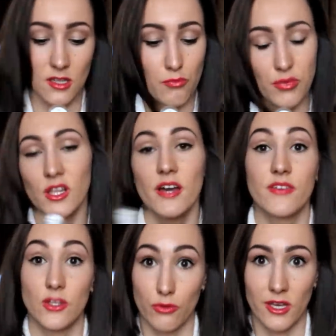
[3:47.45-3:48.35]
-то,
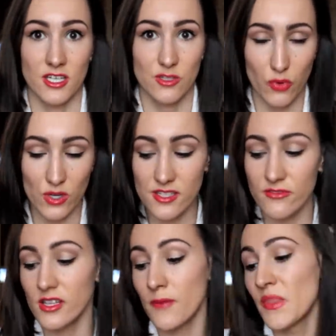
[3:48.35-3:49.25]
половину я
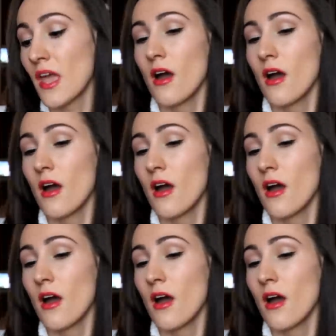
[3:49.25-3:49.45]
использовала.